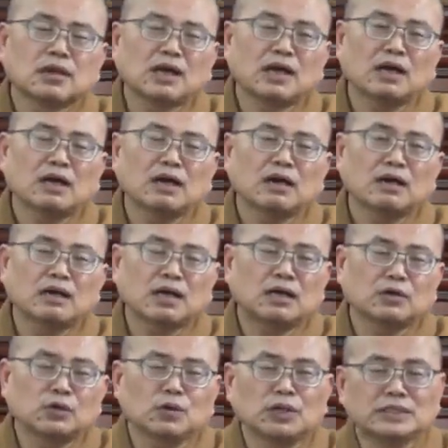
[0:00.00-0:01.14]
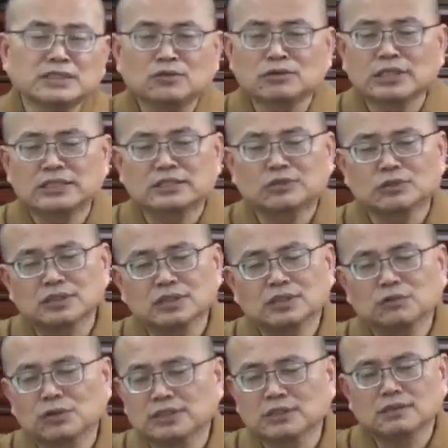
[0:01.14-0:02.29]
啊啊，若男生、若胎生、若是
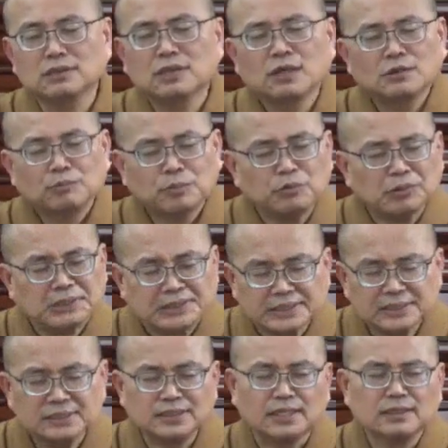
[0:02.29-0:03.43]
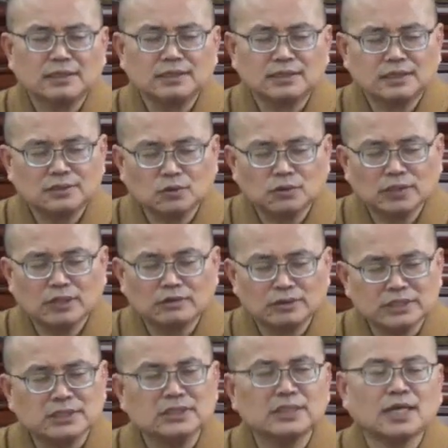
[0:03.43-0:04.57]
若生，不管是谁，你都要利
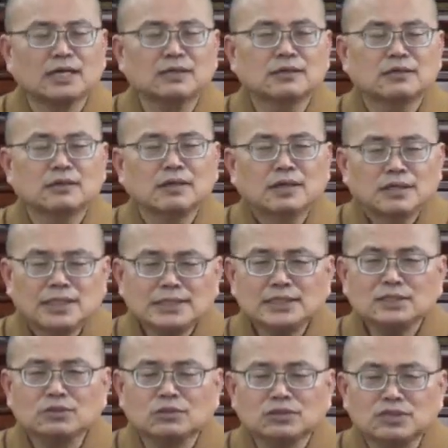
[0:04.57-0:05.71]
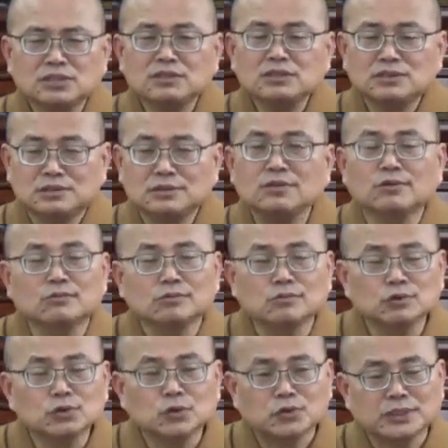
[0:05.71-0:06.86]
益他。那这种心，只有
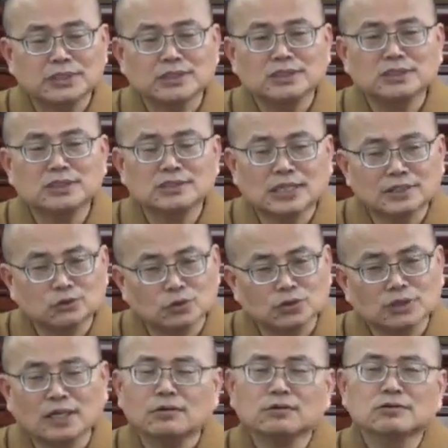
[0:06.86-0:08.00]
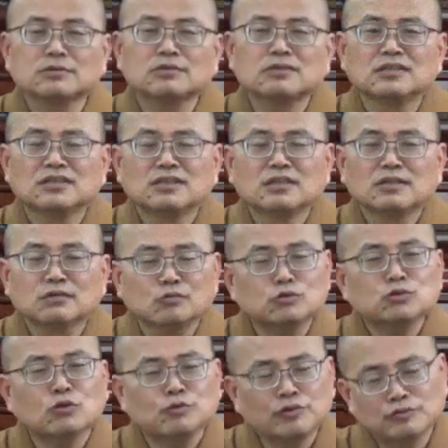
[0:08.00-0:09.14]
无所得的心才做得到，无
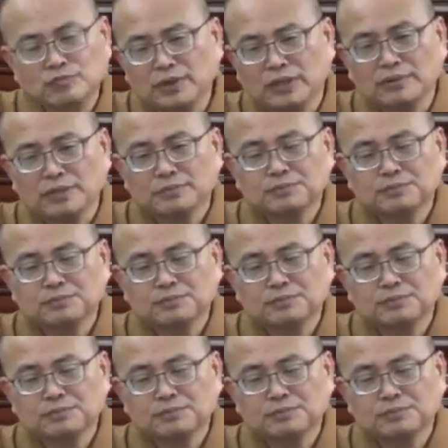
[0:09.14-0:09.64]
所分别。